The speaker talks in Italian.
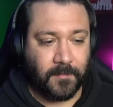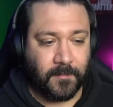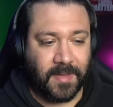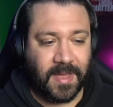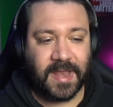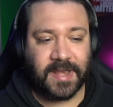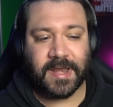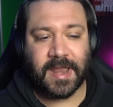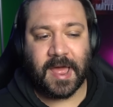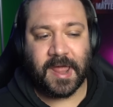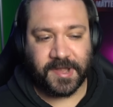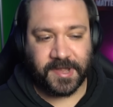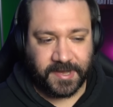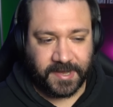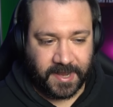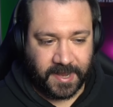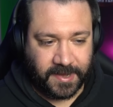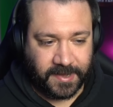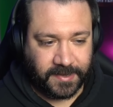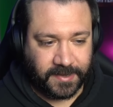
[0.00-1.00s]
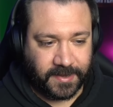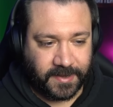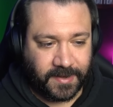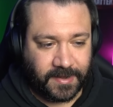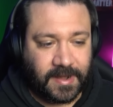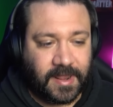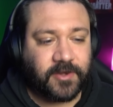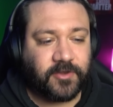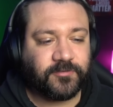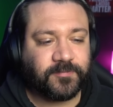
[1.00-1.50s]
Man Hurricane.
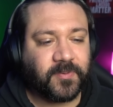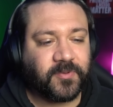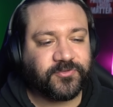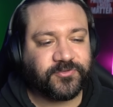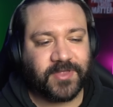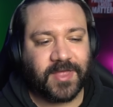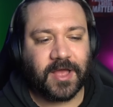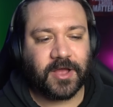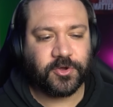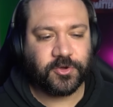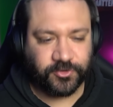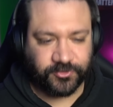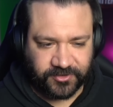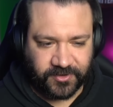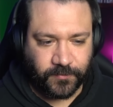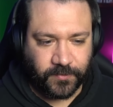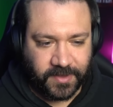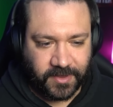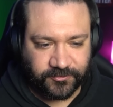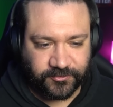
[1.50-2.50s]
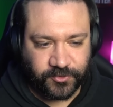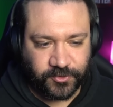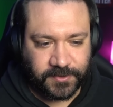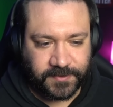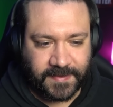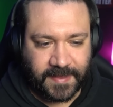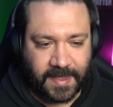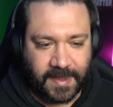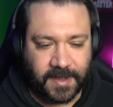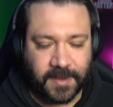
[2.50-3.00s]
La risposta a cosa vuoi
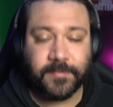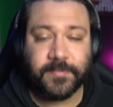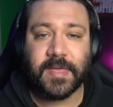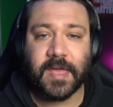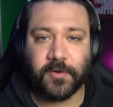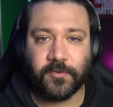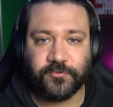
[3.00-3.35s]
ascoltare mi ha